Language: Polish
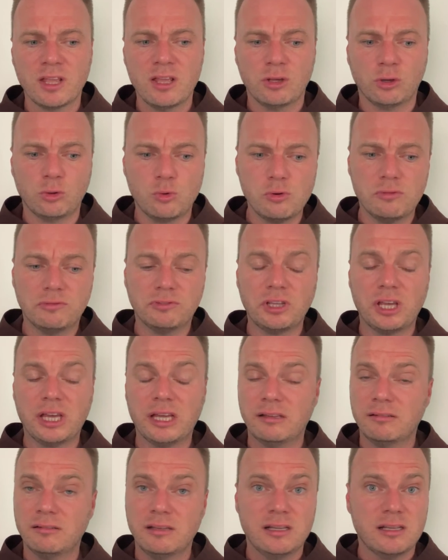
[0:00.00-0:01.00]

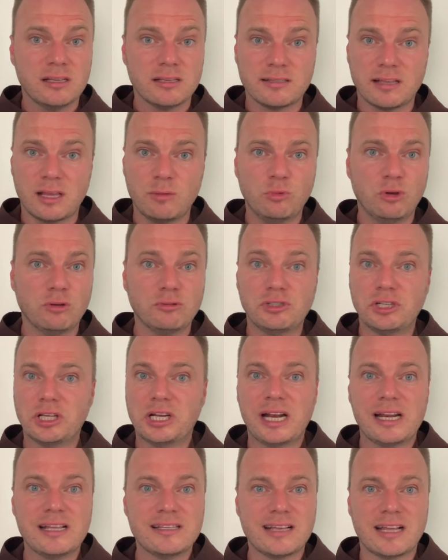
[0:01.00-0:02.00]
głównie zajmują się
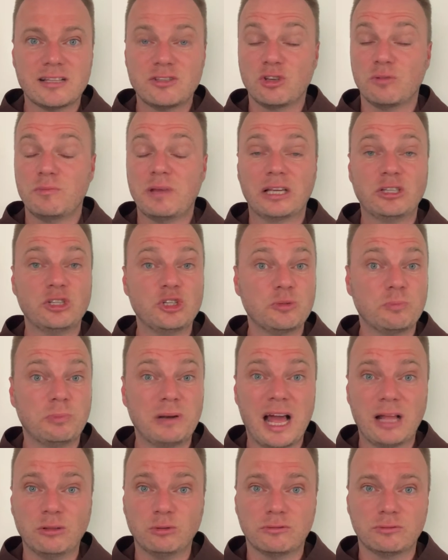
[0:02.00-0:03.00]
realizacją jakichś
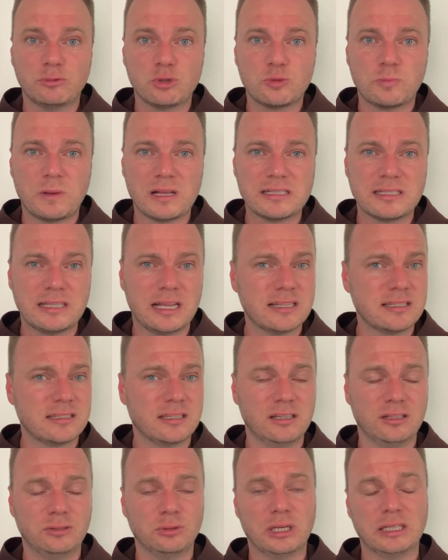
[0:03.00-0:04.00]
planów
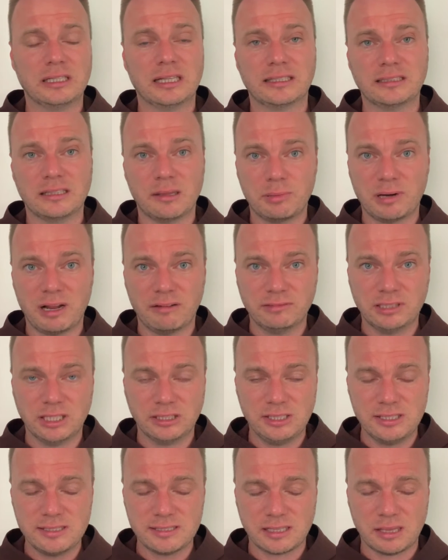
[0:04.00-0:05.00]
duszpasterskich, które tak naprawdę
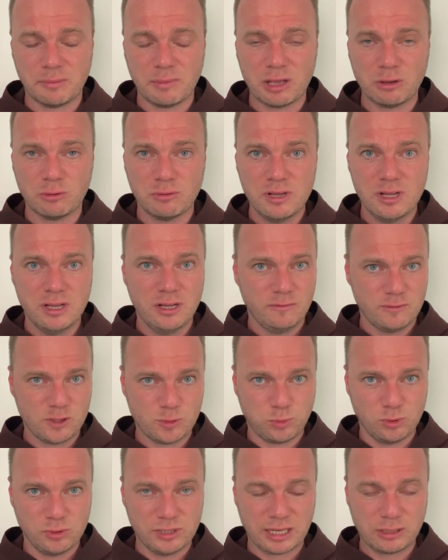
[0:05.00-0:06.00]
nic nie mają
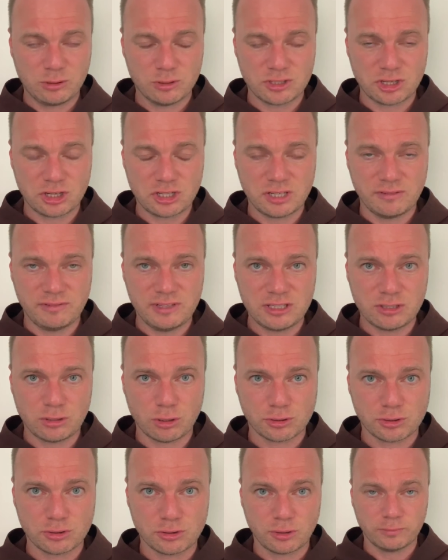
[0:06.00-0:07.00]
wspólnego z
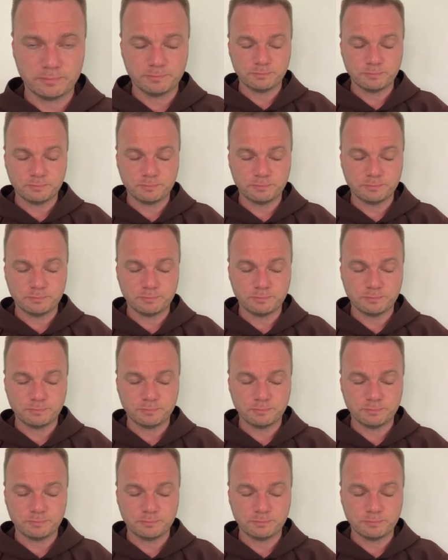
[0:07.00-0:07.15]
rzeczywistością.